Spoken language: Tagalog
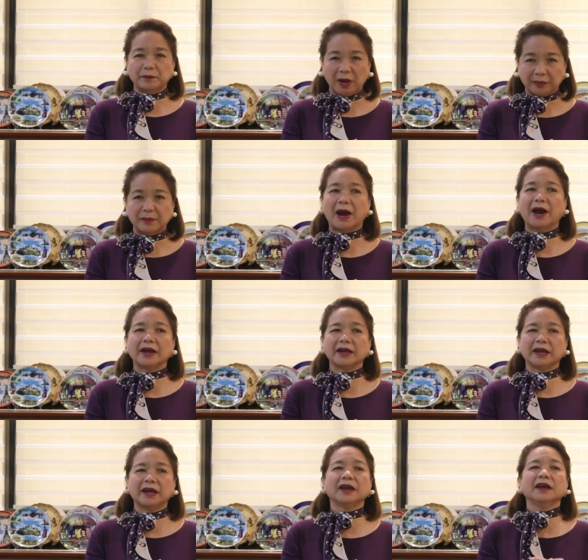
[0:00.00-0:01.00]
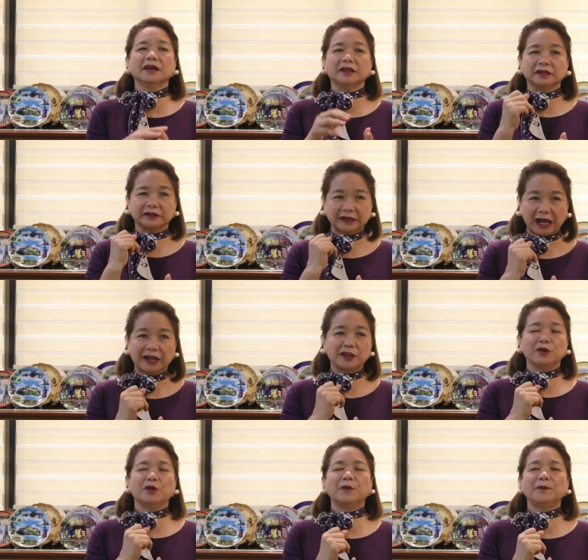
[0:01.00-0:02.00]
Babae
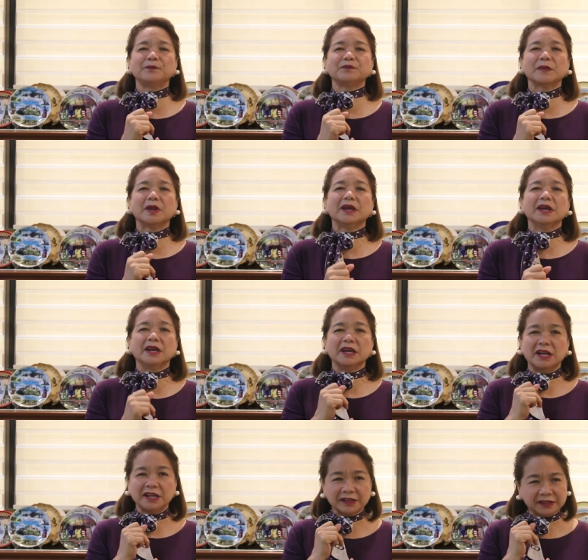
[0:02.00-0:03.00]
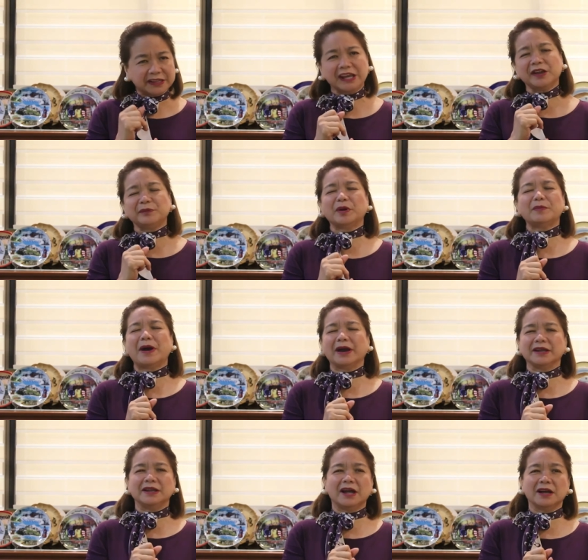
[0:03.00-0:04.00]
tayo. Hindi
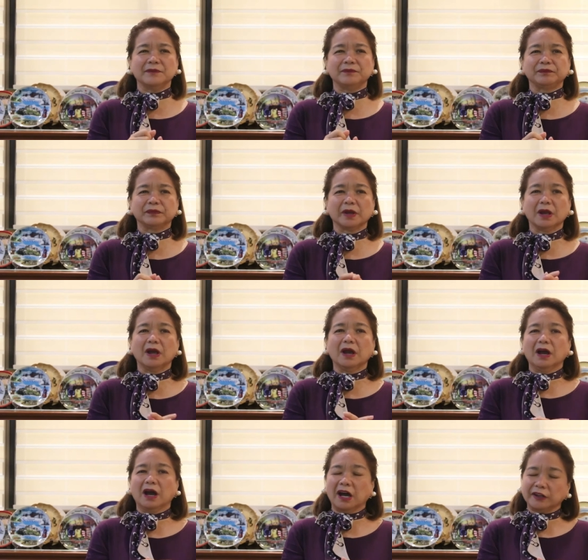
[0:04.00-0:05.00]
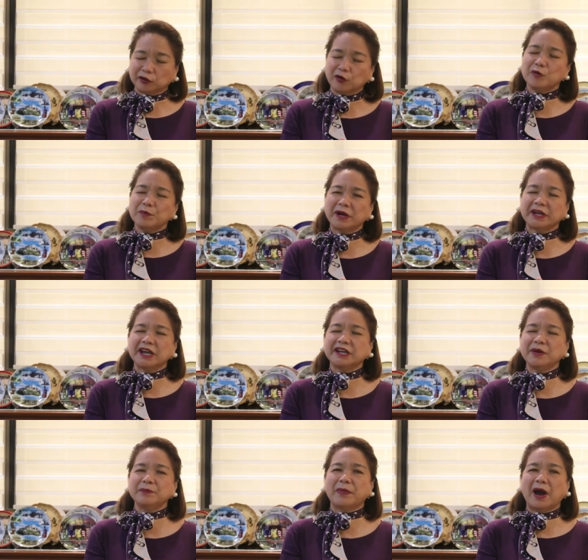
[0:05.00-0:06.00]
babae lang. At kung
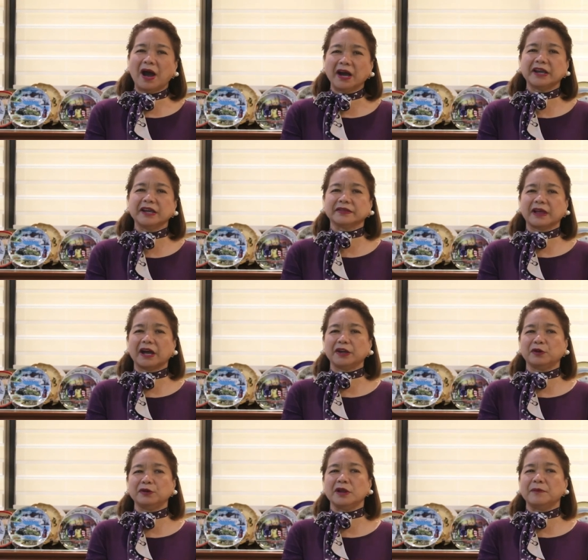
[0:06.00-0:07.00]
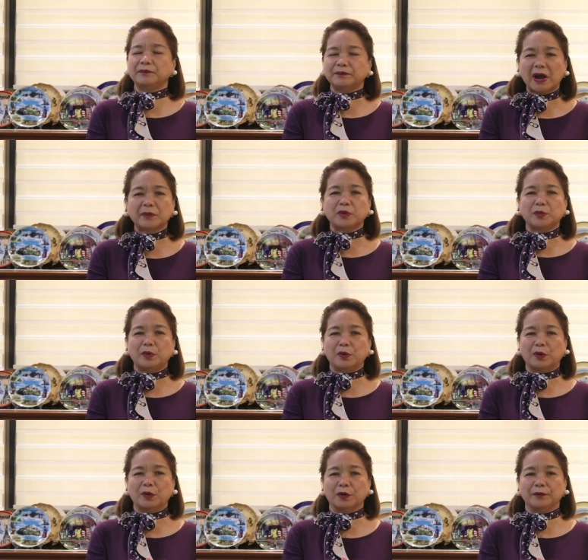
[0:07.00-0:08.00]
magiging bahagi tayo ng
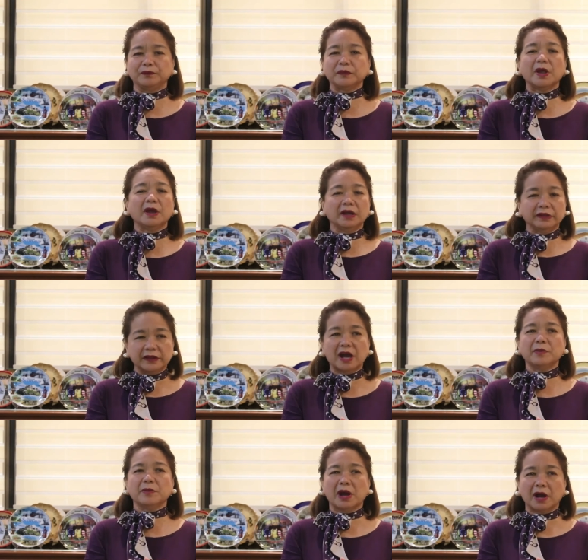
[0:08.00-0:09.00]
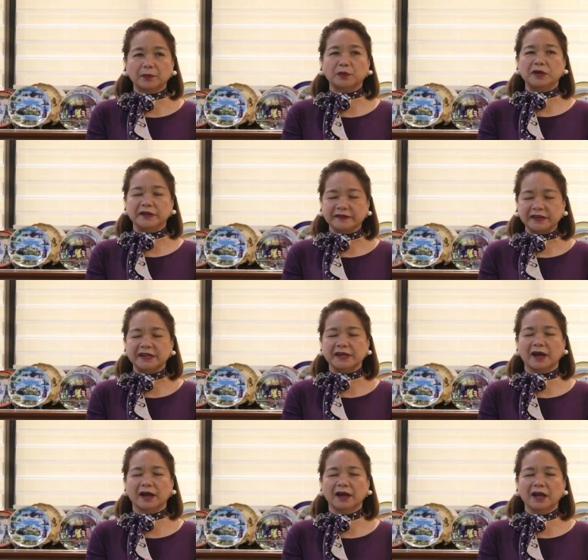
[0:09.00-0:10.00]
pagbubuo ng mga
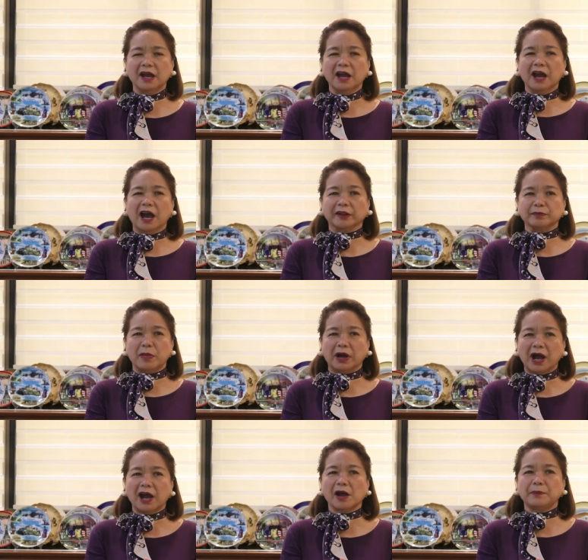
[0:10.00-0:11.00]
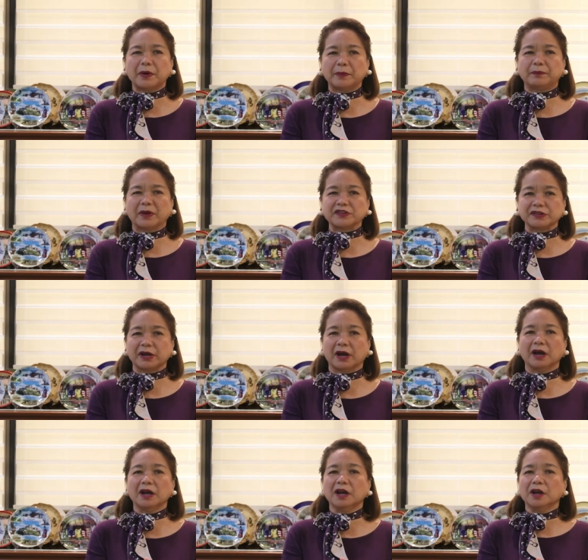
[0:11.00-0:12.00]
pulisiya at
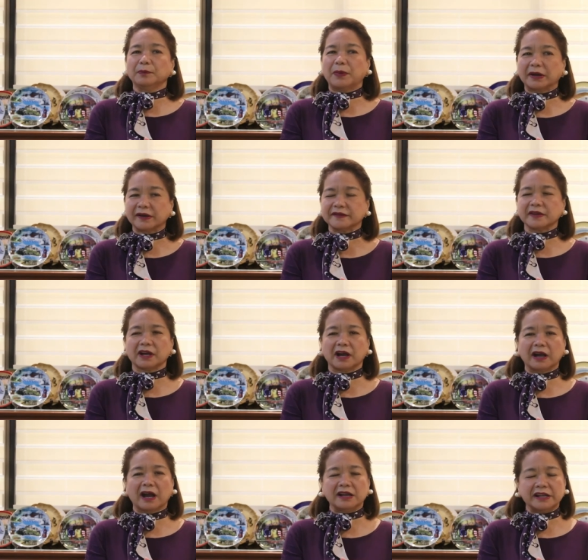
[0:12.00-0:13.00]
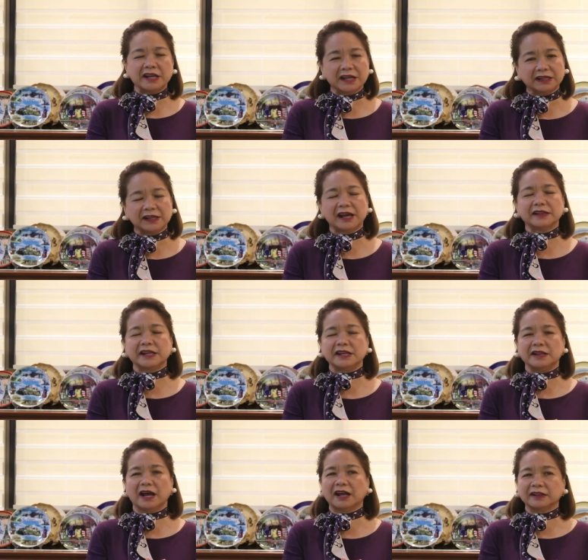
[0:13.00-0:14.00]
makakapagpasya para sa kagalingan
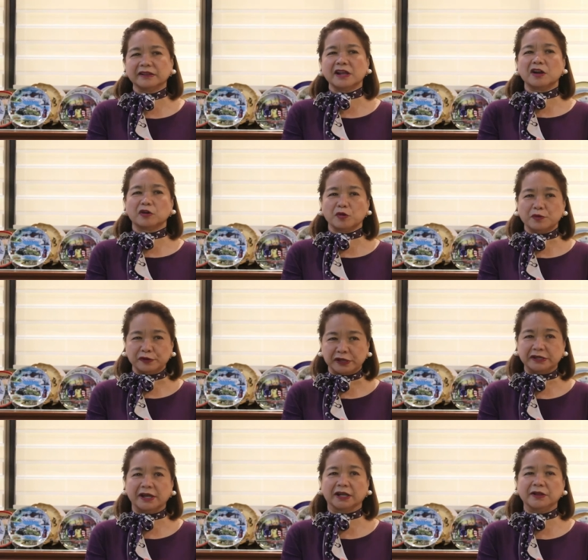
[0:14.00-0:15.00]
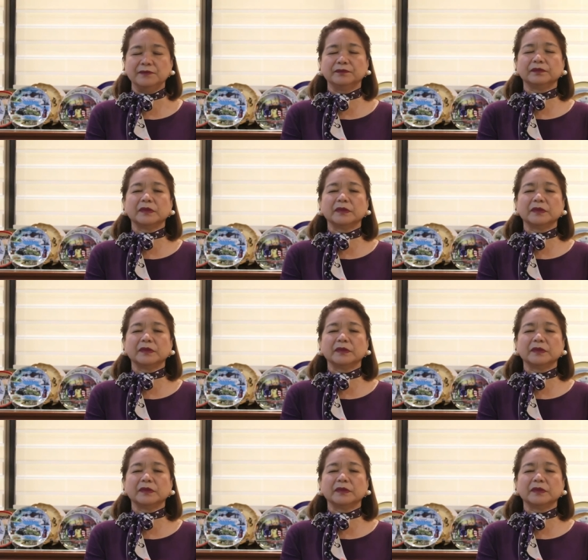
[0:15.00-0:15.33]
natin at ng komunidad.